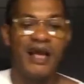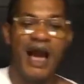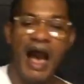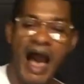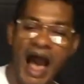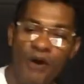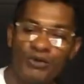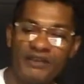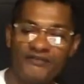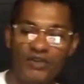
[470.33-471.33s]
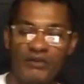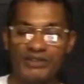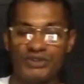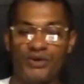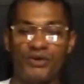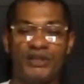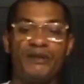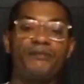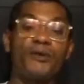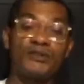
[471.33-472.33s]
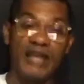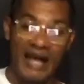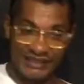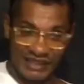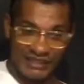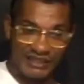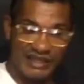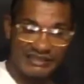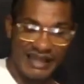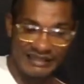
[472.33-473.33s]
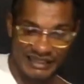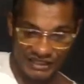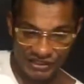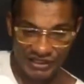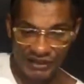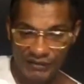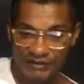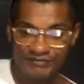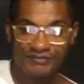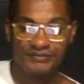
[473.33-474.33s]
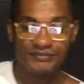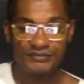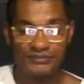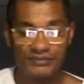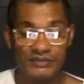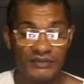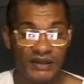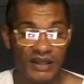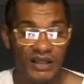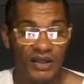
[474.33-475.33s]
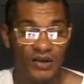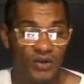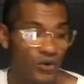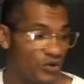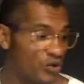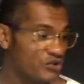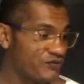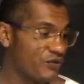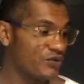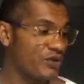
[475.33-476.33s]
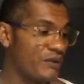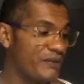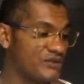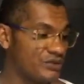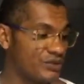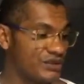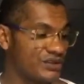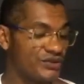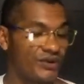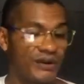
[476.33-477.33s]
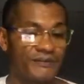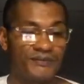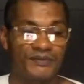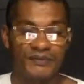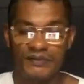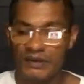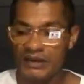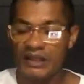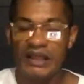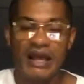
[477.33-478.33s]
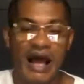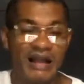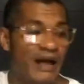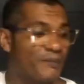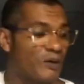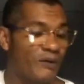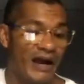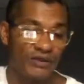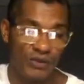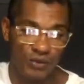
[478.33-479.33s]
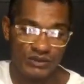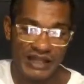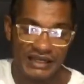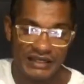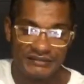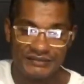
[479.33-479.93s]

a una información importante, interesante, que tiene que ver con los fondos de pensiones, señores. Han aprobado una ley